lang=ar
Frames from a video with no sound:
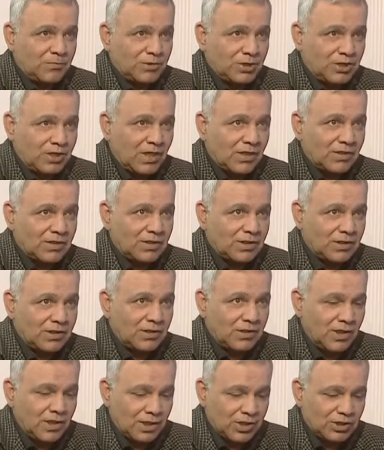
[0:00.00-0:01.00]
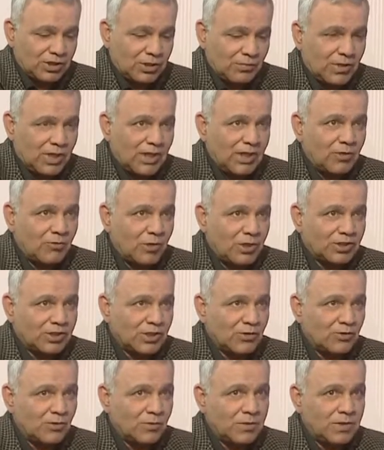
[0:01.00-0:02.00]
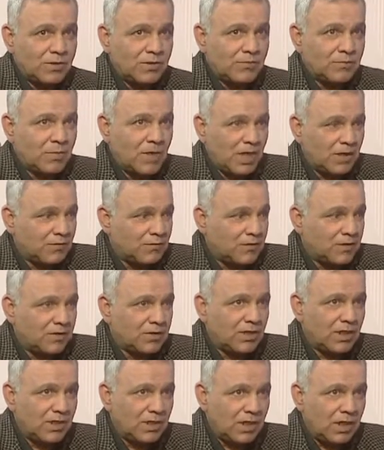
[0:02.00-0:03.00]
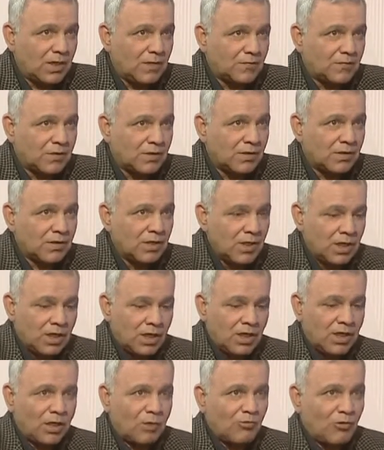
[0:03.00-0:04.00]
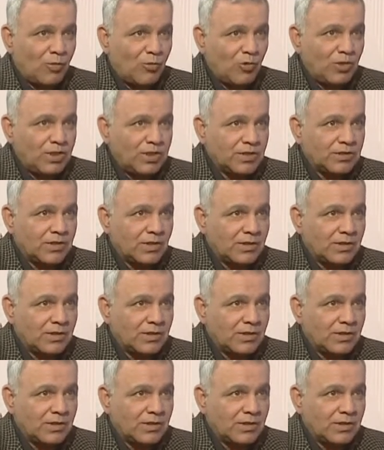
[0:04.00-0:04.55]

الشمالي والجنوبي بعد في دير حافر آه، ومحيطها يعني انتهى